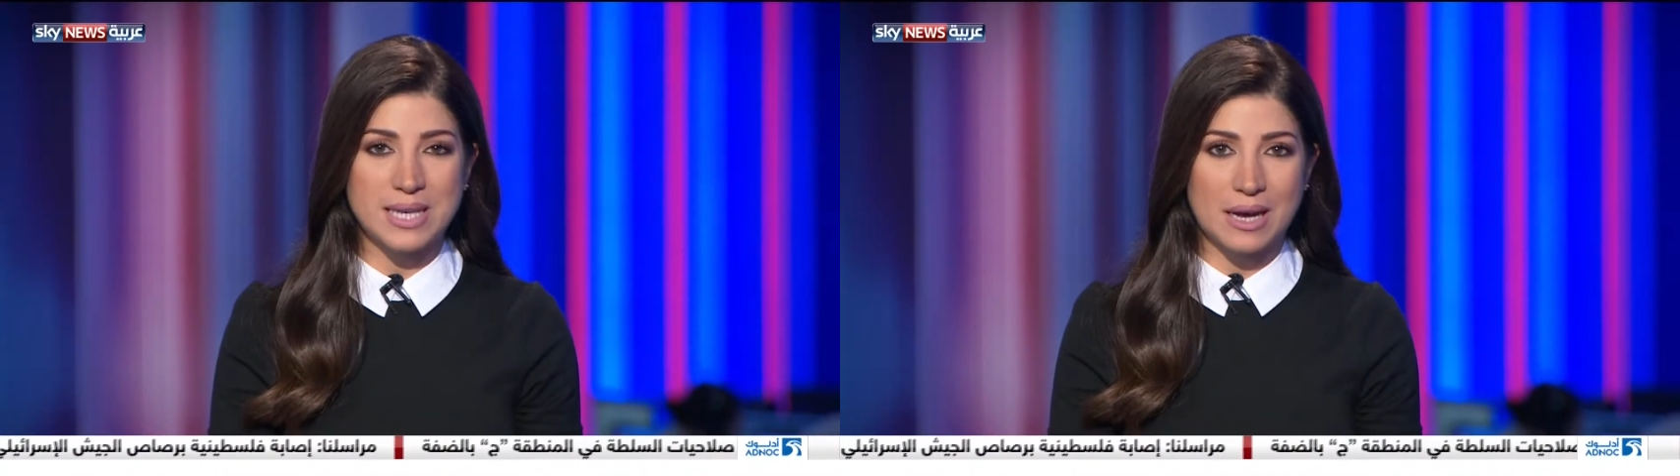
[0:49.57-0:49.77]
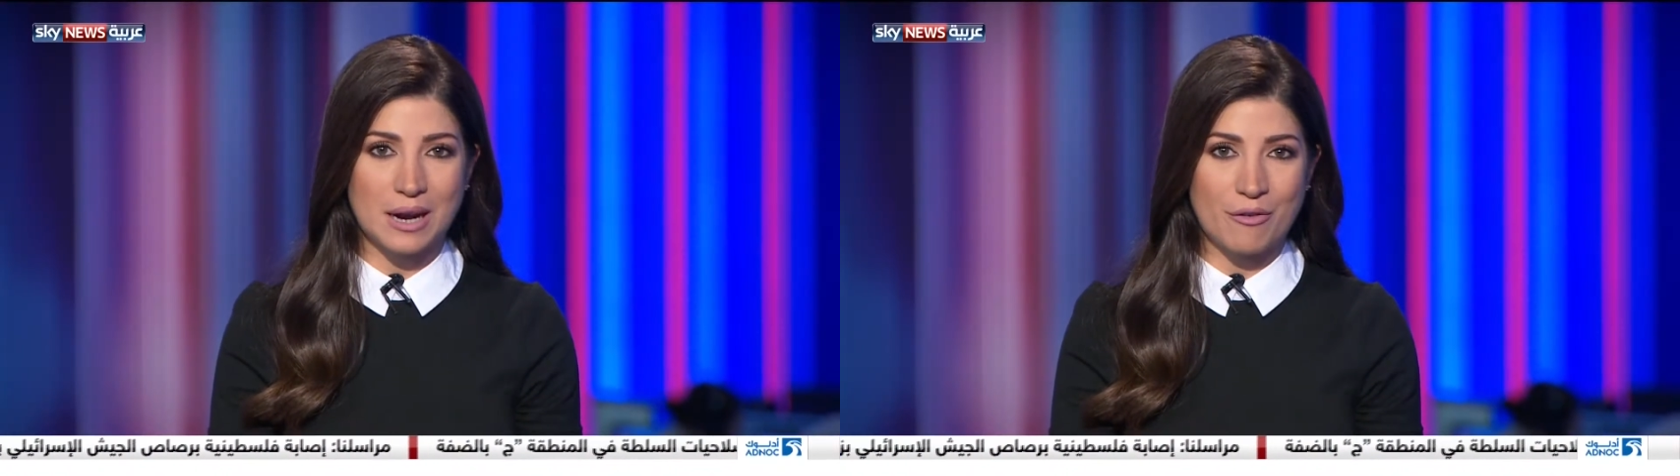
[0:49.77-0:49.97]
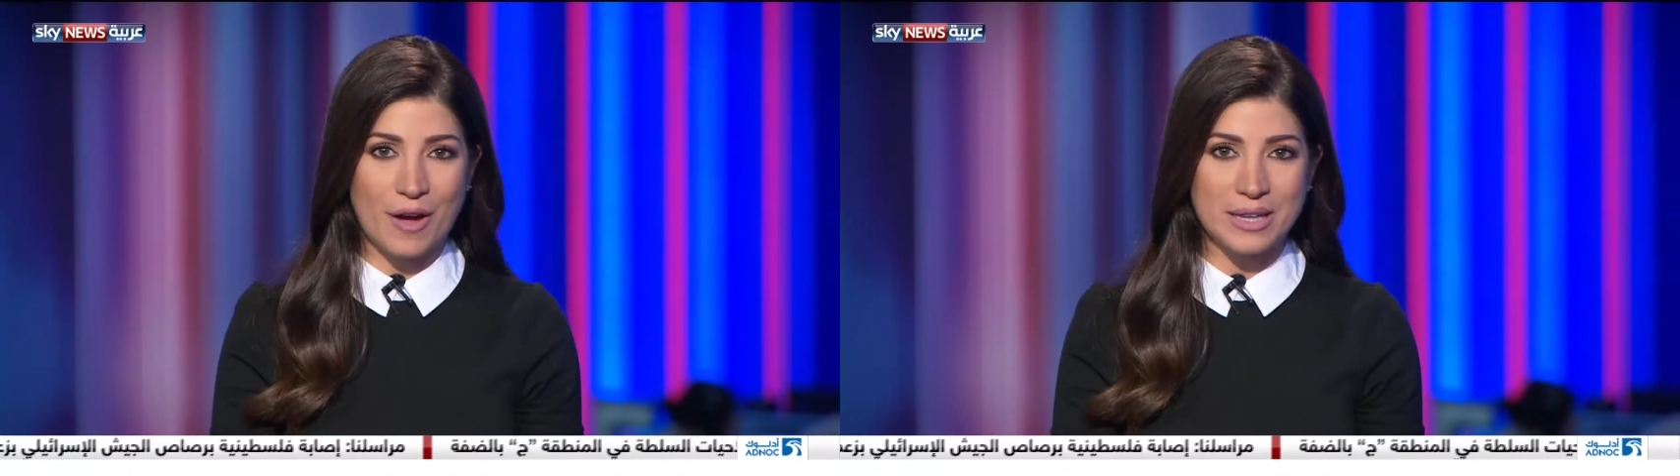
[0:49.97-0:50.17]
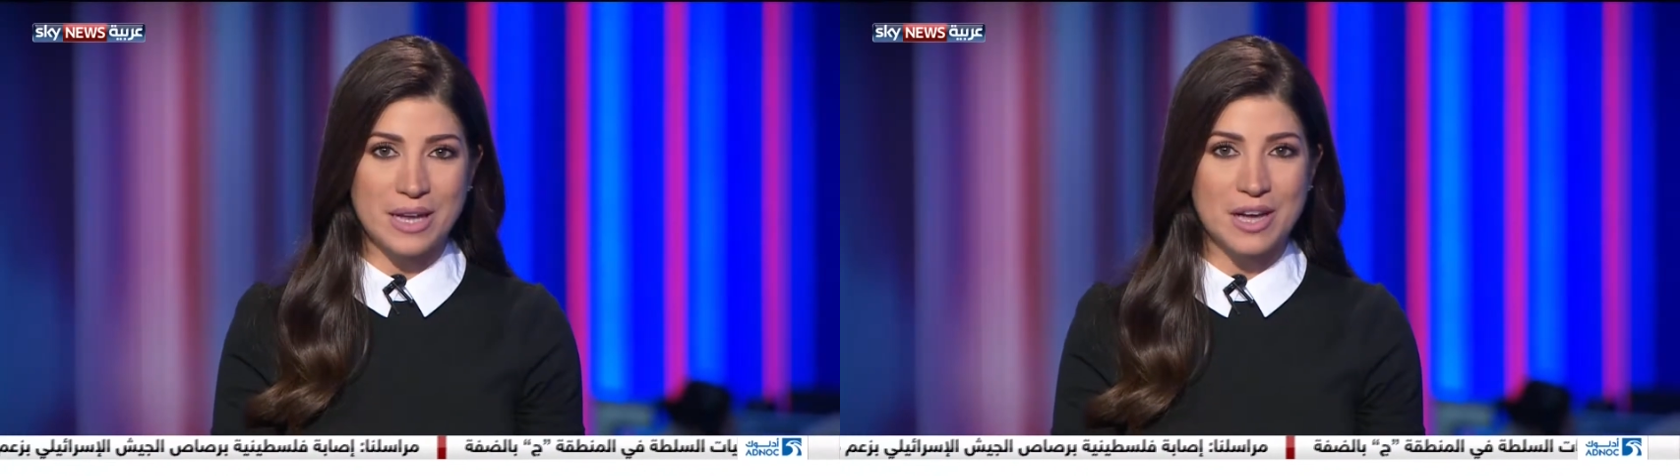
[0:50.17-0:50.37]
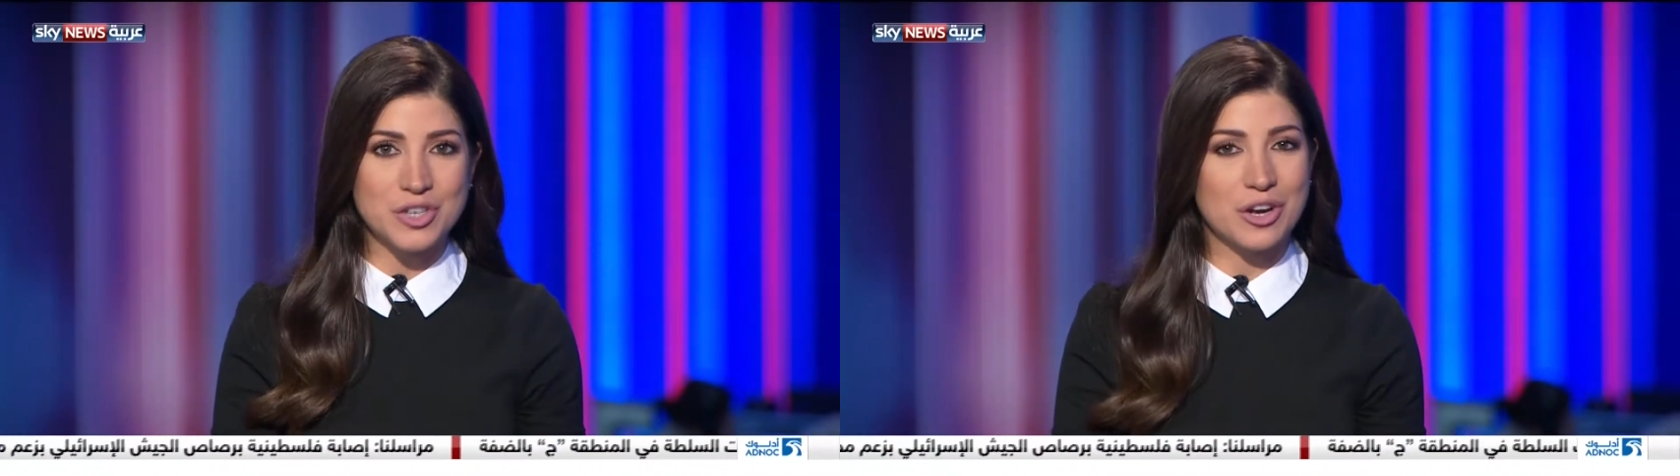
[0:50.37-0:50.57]
سعر
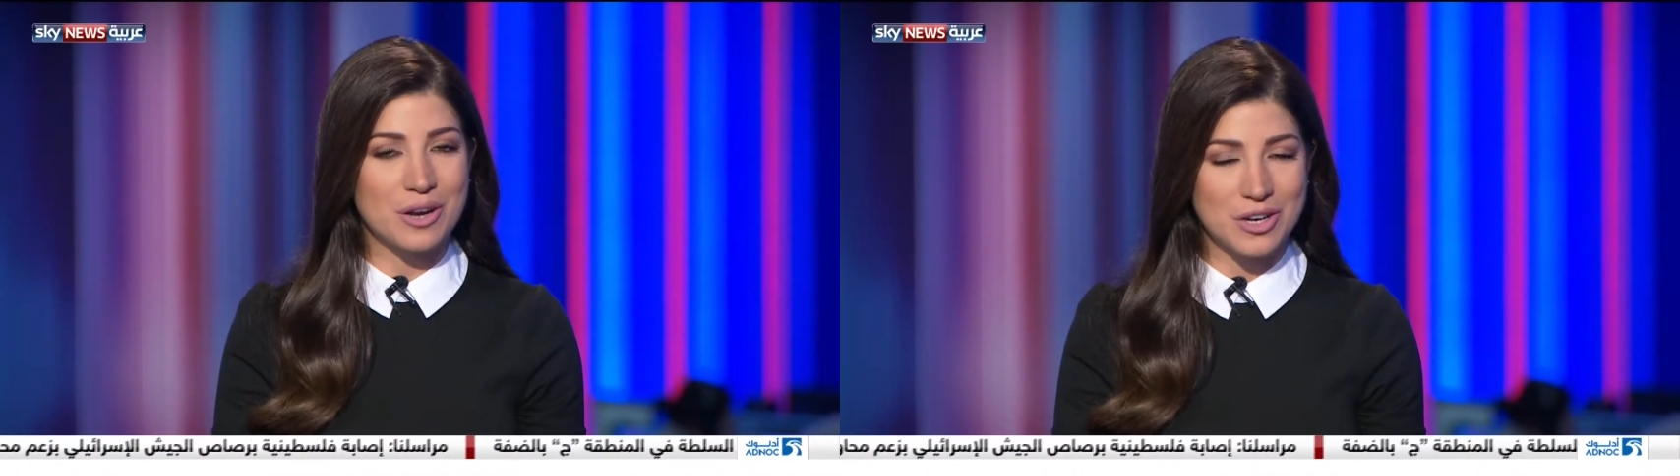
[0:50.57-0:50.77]
الفائدة الشهر